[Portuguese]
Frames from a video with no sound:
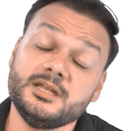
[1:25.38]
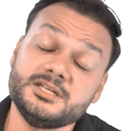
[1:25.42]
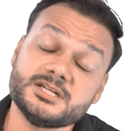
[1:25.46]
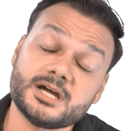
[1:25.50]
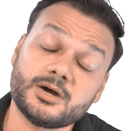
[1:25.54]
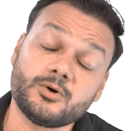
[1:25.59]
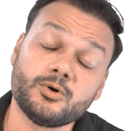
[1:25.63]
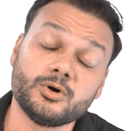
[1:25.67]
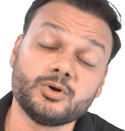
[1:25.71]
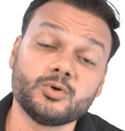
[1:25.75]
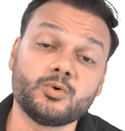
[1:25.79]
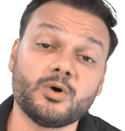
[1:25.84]
E de
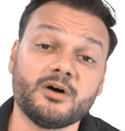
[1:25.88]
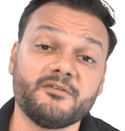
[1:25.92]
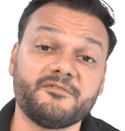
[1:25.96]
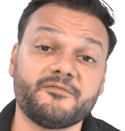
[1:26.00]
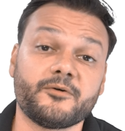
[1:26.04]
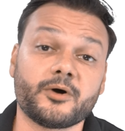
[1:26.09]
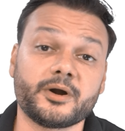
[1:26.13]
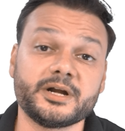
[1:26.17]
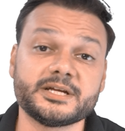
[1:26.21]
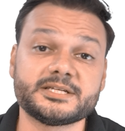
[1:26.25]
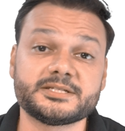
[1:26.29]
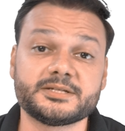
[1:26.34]
acordo com a
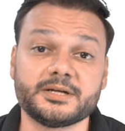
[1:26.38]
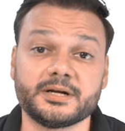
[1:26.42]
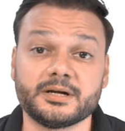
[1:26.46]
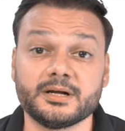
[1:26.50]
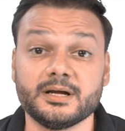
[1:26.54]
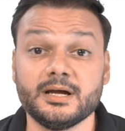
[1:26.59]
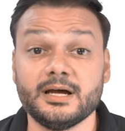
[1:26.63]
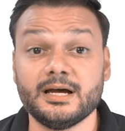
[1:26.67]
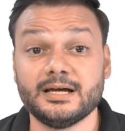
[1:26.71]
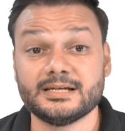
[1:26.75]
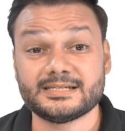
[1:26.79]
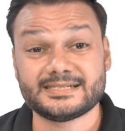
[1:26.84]
Forrester,
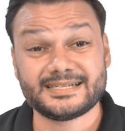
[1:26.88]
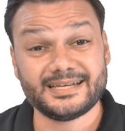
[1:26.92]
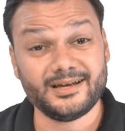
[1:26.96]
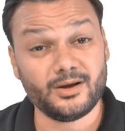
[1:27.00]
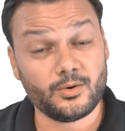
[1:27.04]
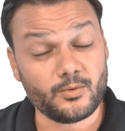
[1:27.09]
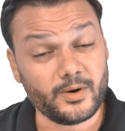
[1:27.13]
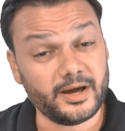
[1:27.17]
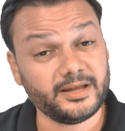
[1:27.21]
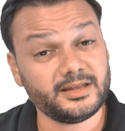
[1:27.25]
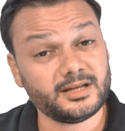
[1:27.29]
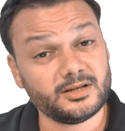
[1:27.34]

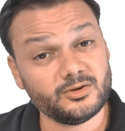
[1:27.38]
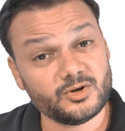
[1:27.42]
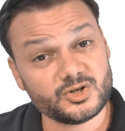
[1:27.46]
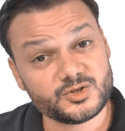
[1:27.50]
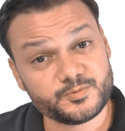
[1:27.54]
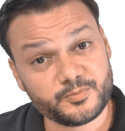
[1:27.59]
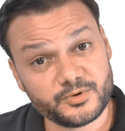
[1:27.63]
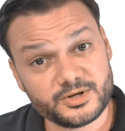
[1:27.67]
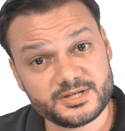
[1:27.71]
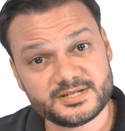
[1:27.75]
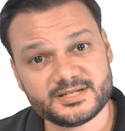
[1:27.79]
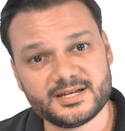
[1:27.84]

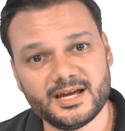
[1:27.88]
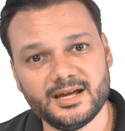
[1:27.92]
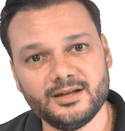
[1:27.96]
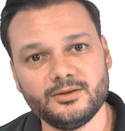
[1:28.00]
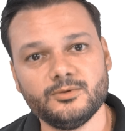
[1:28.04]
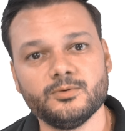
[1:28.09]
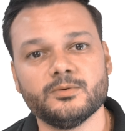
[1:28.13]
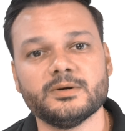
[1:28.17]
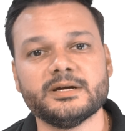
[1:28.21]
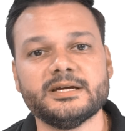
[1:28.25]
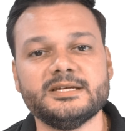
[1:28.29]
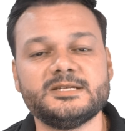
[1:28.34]

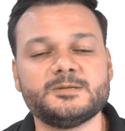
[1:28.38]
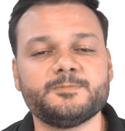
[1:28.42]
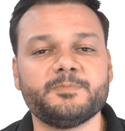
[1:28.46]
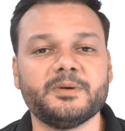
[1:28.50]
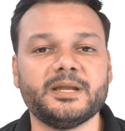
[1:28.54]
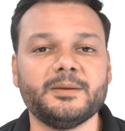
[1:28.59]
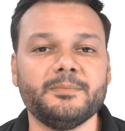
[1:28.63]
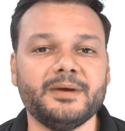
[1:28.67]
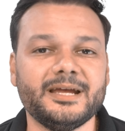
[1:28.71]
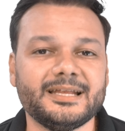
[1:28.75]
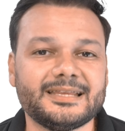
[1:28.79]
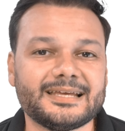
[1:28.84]
52%
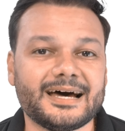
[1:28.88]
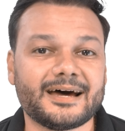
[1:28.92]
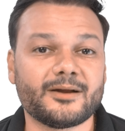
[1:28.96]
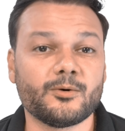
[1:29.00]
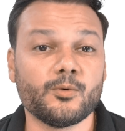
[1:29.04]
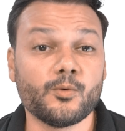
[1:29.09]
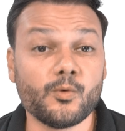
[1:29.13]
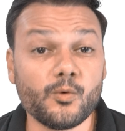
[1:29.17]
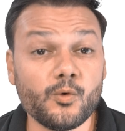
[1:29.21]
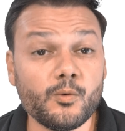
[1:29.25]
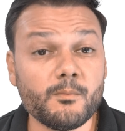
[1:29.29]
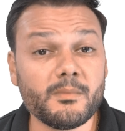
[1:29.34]

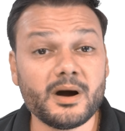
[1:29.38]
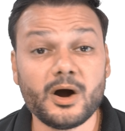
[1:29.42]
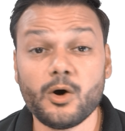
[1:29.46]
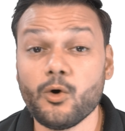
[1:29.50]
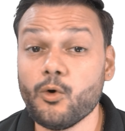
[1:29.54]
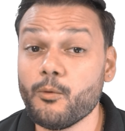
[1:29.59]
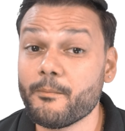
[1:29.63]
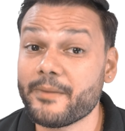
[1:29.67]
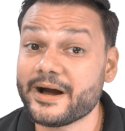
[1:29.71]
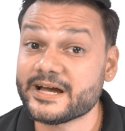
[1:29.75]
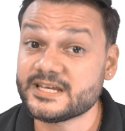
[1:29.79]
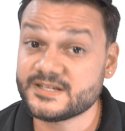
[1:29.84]
experimentaram uma
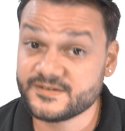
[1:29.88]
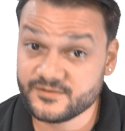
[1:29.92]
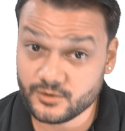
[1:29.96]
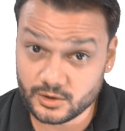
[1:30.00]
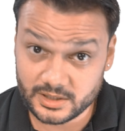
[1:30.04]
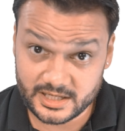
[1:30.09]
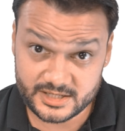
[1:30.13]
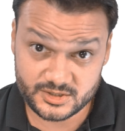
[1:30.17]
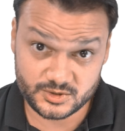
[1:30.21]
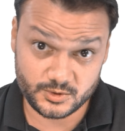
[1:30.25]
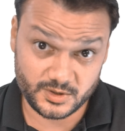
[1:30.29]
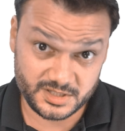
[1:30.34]
ou mais
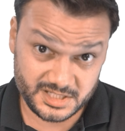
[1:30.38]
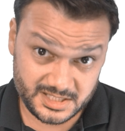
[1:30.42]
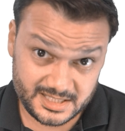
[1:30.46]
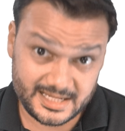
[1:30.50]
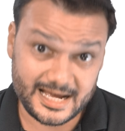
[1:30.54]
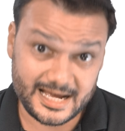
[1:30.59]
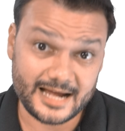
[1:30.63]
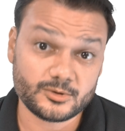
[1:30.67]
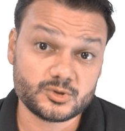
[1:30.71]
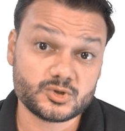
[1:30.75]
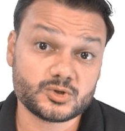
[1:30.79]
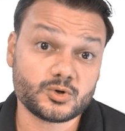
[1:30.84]
violações de
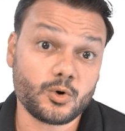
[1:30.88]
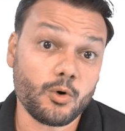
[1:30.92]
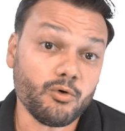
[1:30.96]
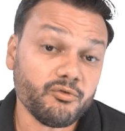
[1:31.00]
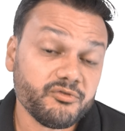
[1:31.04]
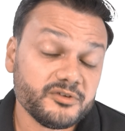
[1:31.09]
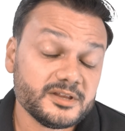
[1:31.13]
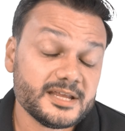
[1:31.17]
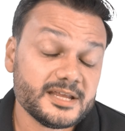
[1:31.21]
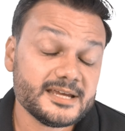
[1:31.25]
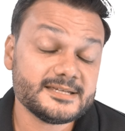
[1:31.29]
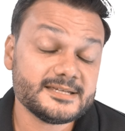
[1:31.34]
dados
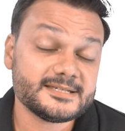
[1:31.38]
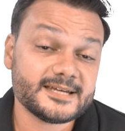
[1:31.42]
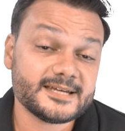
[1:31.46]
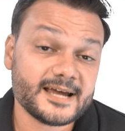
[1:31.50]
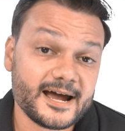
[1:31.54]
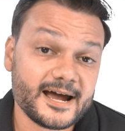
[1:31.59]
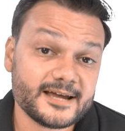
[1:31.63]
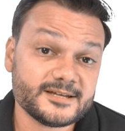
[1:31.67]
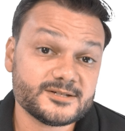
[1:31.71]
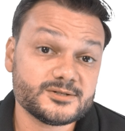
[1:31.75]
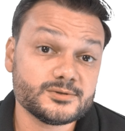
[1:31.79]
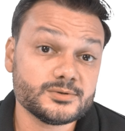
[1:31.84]

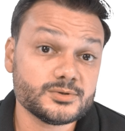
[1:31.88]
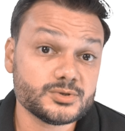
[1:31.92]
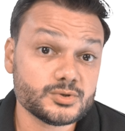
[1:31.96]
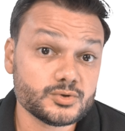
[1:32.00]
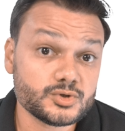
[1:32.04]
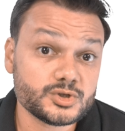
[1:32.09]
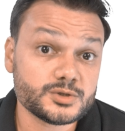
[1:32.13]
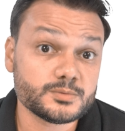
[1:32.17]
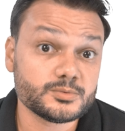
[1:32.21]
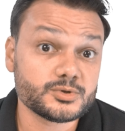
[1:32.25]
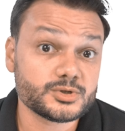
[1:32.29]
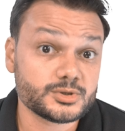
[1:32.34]
confidenciais nos
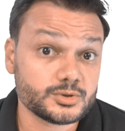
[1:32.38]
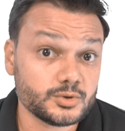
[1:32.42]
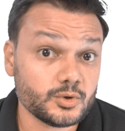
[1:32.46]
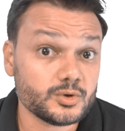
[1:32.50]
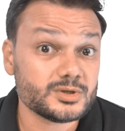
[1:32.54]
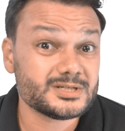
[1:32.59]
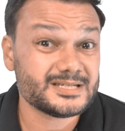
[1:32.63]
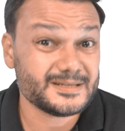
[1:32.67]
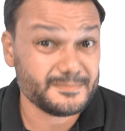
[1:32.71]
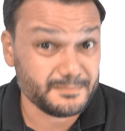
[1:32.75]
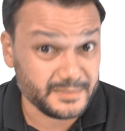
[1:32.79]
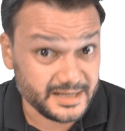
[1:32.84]
últimos 12